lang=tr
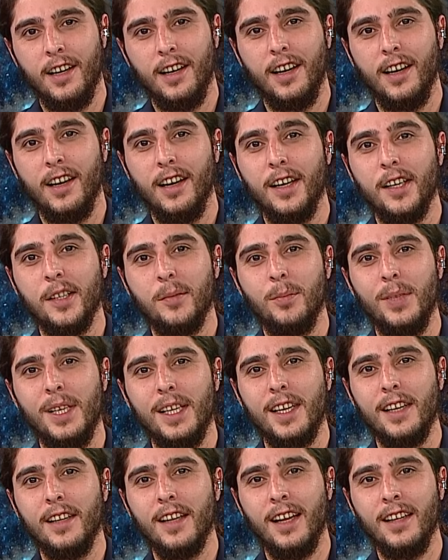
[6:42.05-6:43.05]
E,
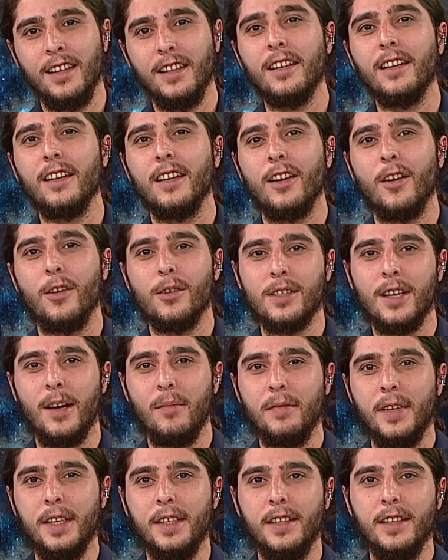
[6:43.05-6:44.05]
bilgiden
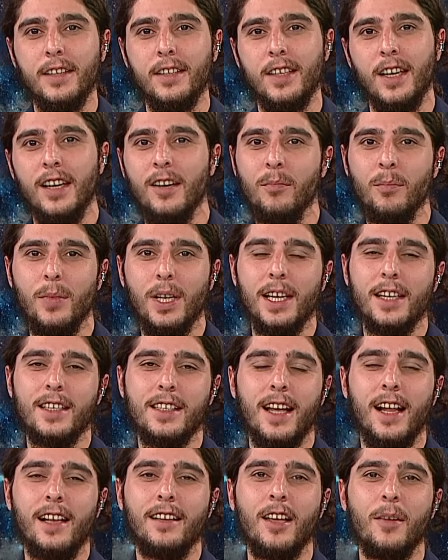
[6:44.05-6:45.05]
gözlemlediğiniz şeyin
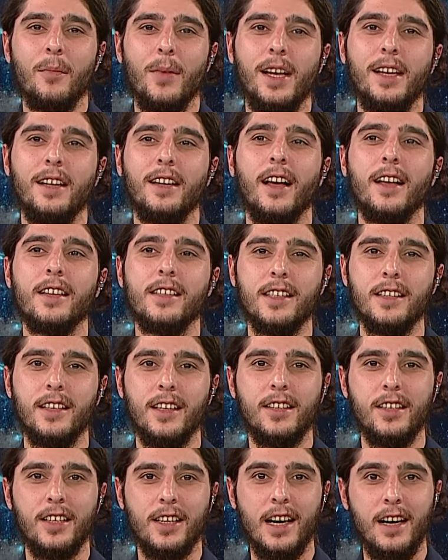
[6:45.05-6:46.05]
bilgisel temelini
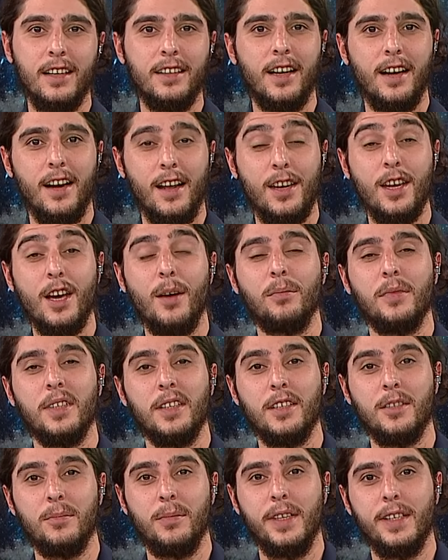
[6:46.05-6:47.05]
aslında çıkartarak
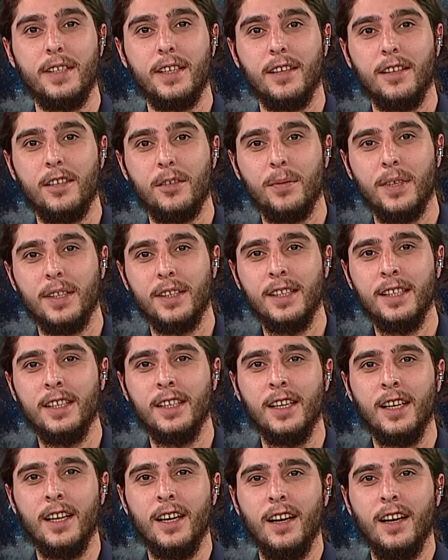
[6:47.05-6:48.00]
yaptığınız bir çalışmadır.